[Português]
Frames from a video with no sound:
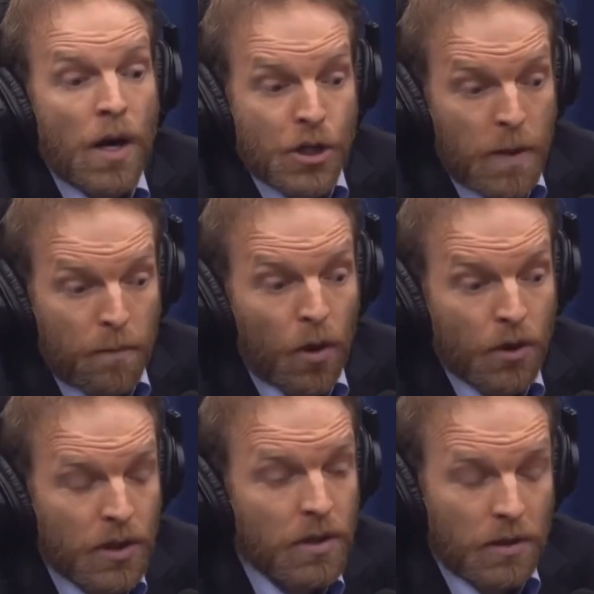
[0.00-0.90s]
que
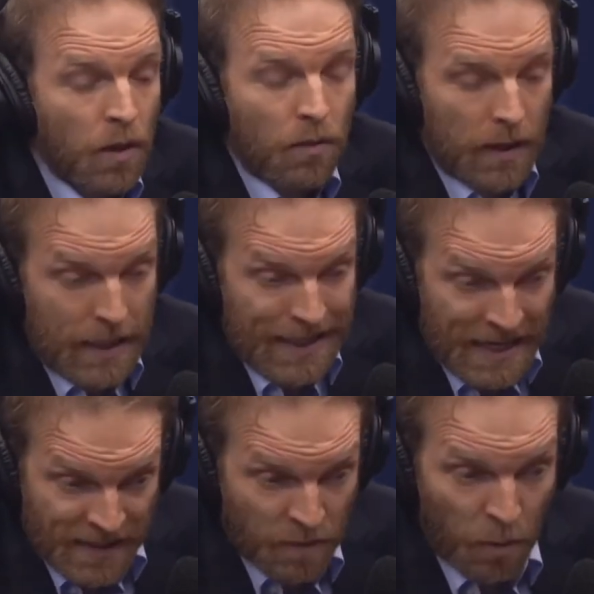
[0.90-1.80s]
pode. Não,
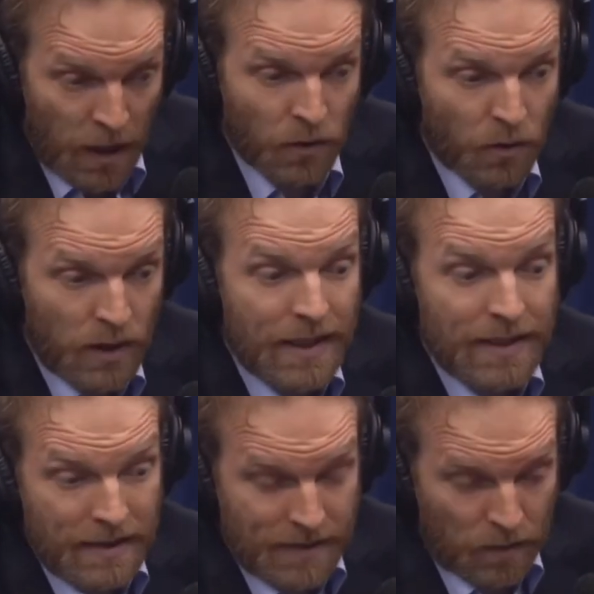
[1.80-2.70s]
nesse momento, né?
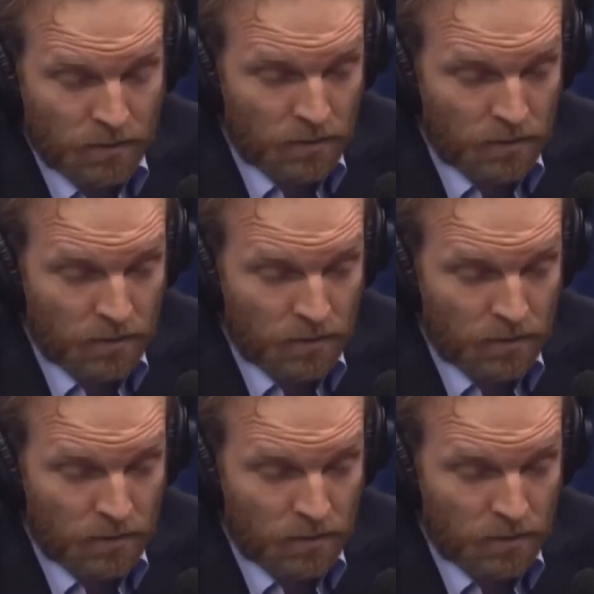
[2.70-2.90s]
São.